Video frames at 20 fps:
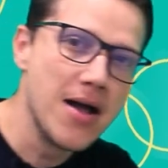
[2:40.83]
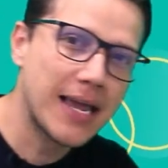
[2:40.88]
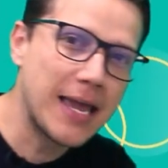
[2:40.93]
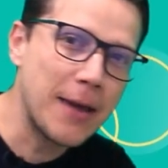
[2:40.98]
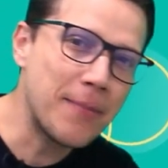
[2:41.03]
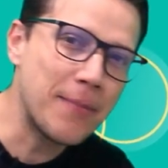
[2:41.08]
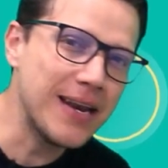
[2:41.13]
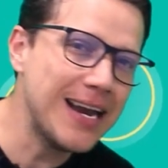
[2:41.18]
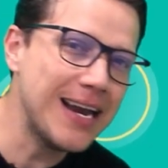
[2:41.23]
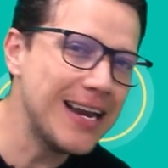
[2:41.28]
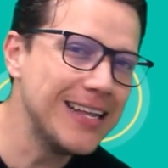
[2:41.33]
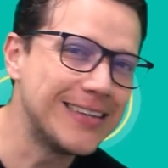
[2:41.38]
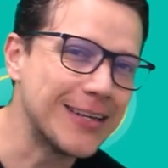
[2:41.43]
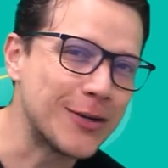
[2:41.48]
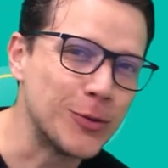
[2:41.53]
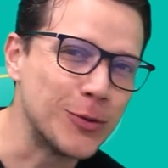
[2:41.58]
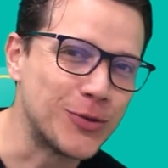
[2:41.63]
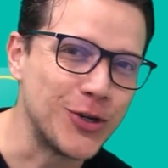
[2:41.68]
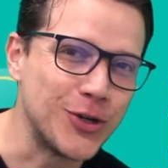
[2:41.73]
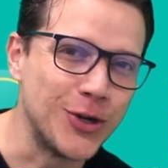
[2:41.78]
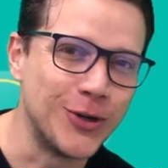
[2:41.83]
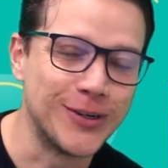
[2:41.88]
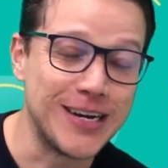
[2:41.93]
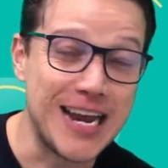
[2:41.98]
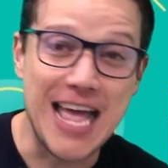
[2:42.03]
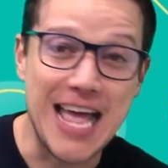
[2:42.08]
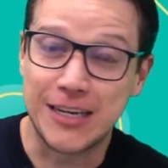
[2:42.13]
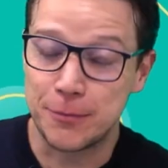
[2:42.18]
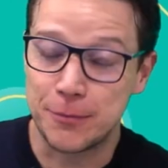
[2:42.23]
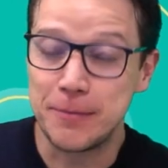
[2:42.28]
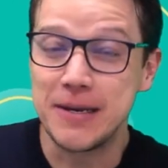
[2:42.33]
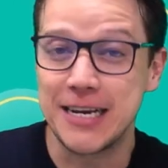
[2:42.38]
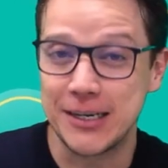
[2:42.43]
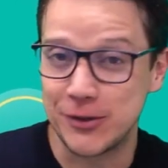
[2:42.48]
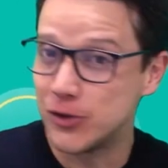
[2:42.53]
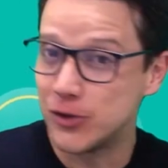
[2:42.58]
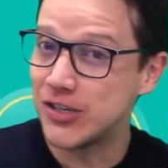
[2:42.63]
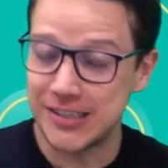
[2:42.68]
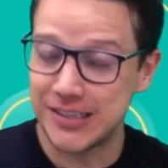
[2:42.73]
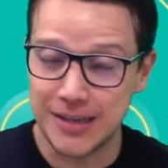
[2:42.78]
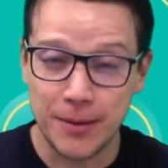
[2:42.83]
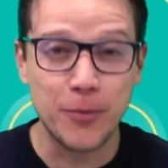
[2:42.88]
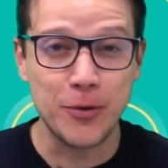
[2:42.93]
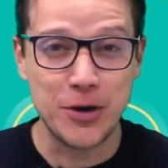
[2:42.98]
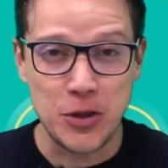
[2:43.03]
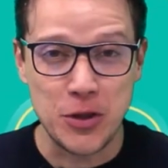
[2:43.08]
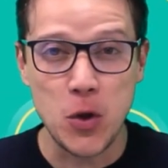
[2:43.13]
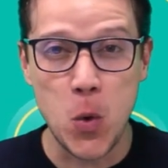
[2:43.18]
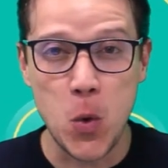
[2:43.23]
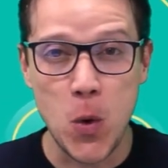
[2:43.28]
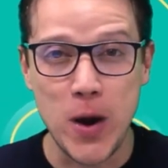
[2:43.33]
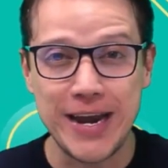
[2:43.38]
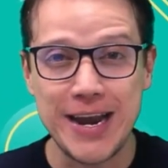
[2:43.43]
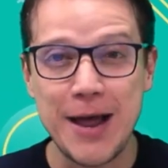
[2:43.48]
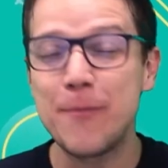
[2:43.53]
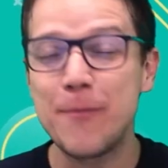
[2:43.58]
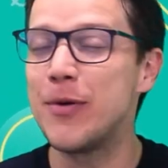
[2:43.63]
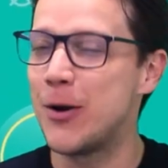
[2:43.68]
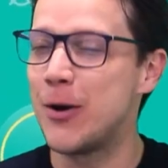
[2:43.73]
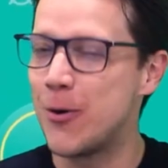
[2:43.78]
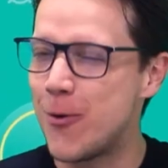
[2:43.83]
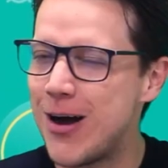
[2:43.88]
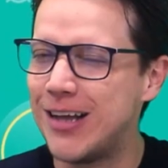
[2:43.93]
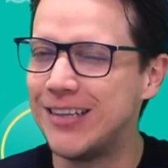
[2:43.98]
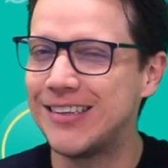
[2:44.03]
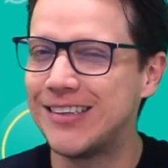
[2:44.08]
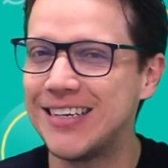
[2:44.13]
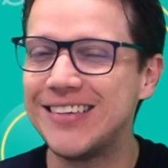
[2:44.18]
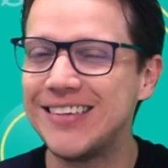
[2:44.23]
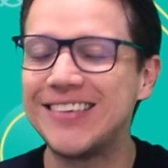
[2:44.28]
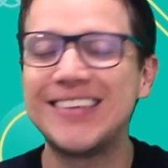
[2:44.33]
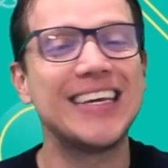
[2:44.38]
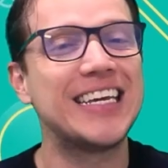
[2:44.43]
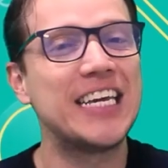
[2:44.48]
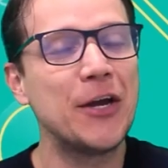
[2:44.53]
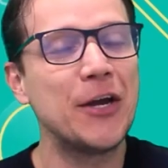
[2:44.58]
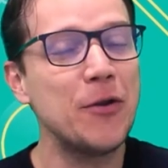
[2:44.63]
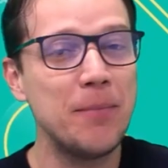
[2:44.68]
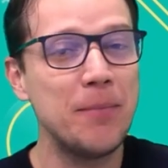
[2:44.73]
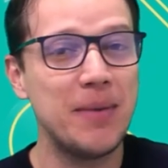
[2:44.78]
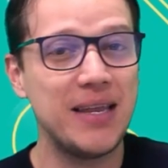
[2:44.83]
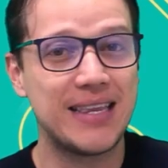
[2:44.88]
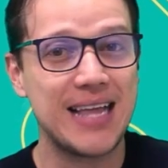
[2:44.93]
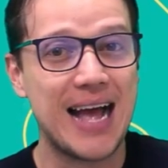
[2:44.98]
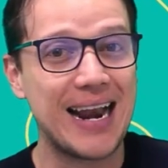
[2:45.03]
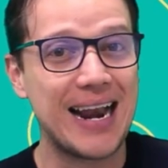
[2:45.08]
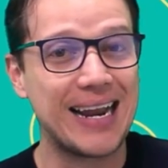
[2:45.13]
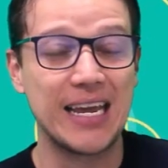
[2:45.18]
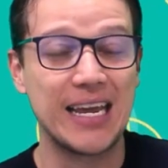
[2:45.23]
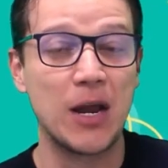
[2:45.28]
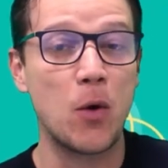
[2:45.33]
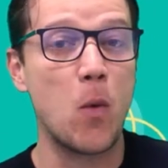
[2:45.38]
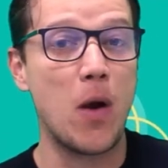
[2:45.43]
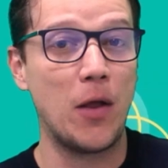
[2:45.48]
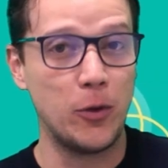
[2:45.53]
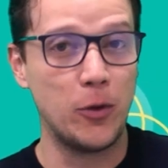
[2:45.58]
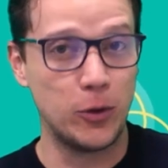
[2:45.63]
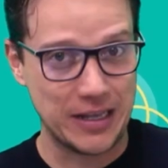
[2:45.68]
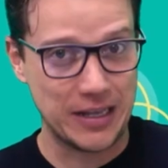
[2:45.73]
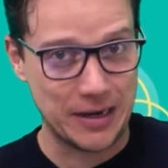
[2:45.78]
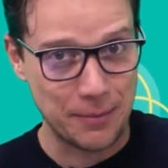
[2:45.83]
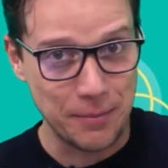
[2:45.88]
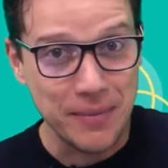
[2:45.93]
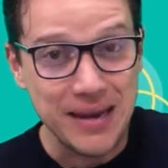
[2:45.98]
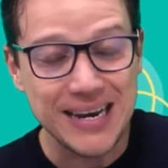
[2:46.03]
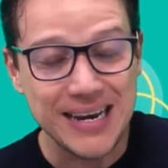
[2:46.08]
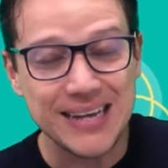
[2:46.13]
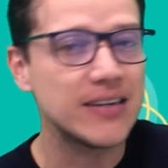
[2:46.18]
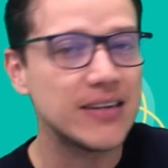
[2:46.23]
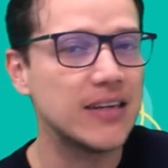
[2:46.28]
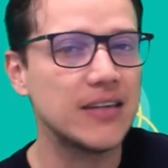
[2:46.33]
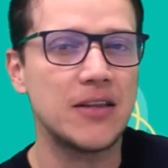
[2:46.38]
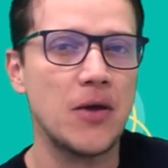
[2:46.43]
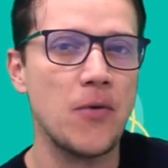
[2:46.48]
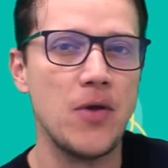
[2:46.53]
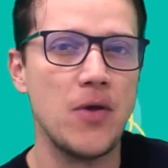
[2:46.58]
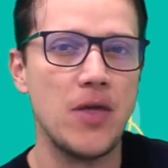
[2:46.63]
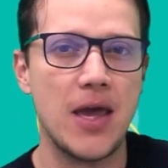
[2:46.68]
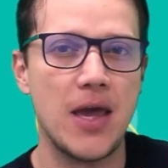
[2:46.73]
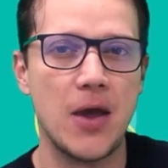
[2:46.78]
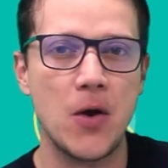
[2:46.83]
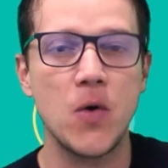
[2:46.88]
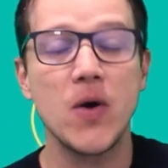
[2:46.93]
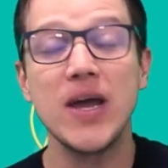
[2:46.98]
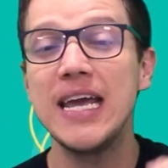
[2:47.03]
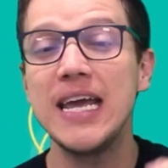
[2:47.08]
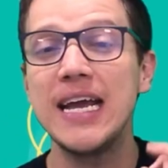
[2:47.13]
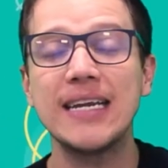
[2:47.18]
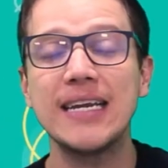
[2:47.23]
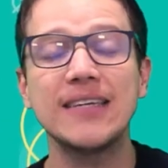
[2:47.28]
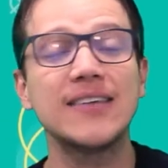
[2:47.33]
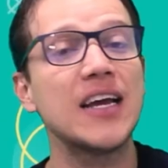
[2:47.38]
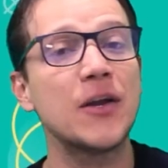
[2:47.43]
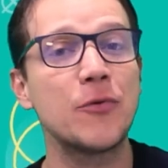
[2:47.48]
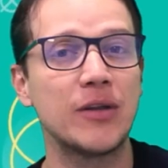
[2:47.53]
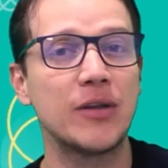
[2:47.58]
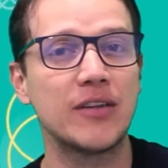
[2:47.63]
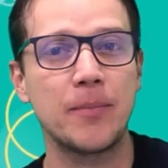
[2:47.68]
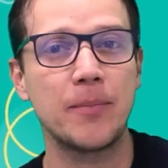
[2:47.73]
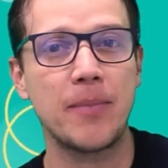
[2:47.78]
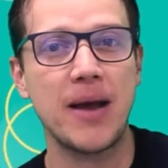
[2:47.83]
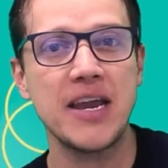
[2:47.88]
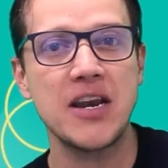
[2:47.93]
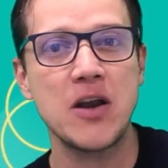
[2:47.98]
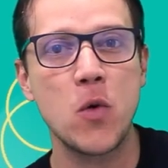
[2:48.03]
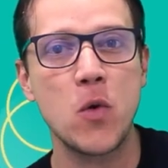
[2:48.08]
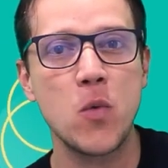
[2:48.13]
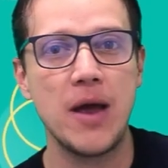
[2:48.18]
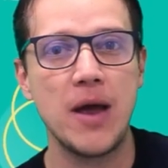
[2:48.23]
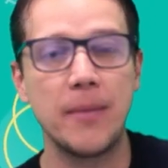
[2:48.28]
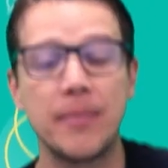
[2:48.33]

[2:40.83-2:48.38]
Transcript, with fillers: Qué pena la interrupción, la explicación se está poniendo buena, pero antes te quiero invitar a que cuando termines este video ingreses a nuestra página web